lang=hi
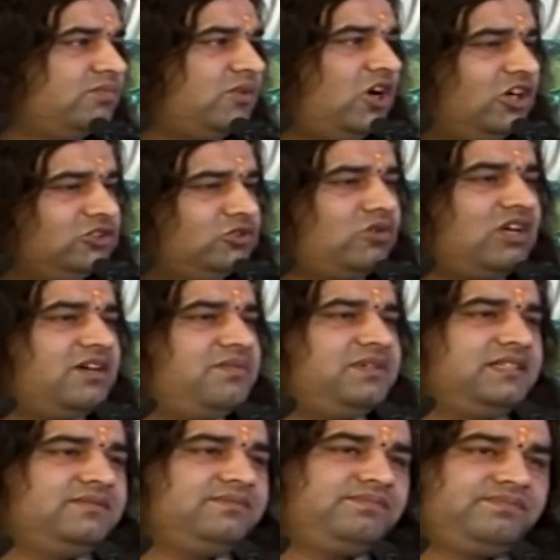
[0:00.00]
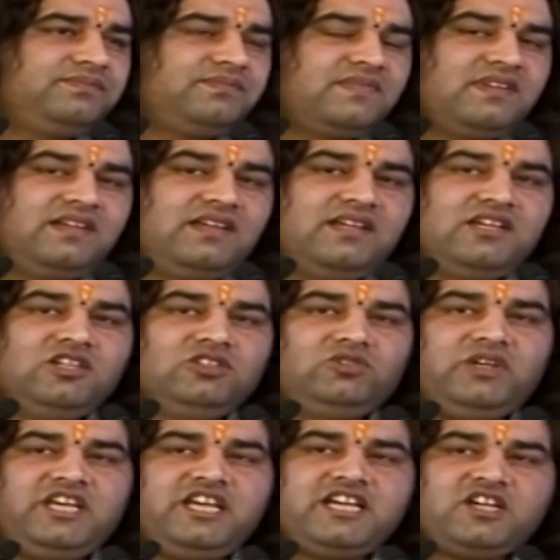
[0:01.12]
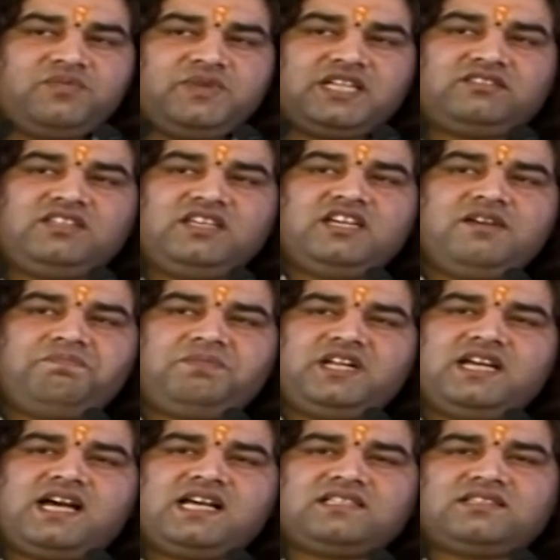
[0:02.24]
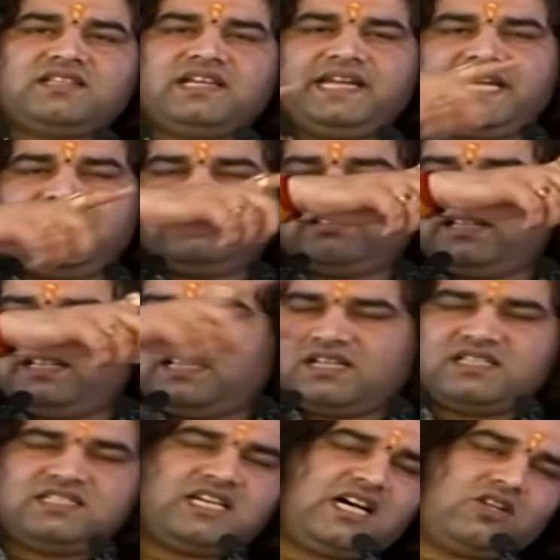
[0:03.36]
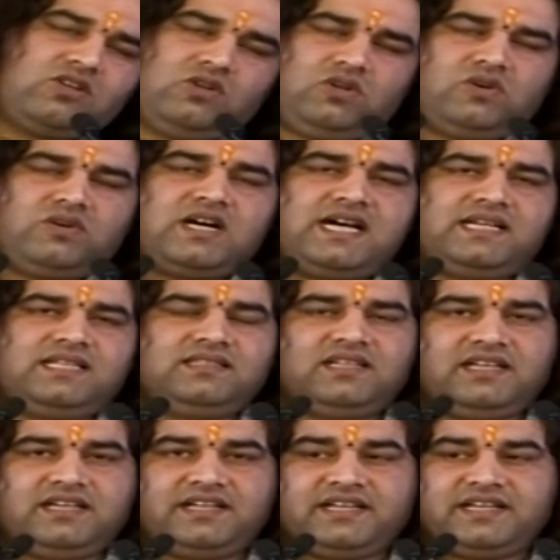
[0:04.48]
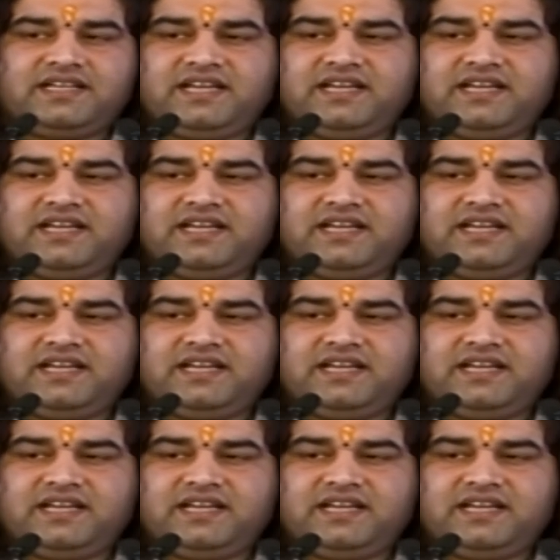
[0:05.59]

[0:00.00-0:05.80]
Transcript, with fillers: बहुत दुर्लभ है तो एक व्यक्ति के प्रयास से इतने हजारों लोग आनंद ले रहे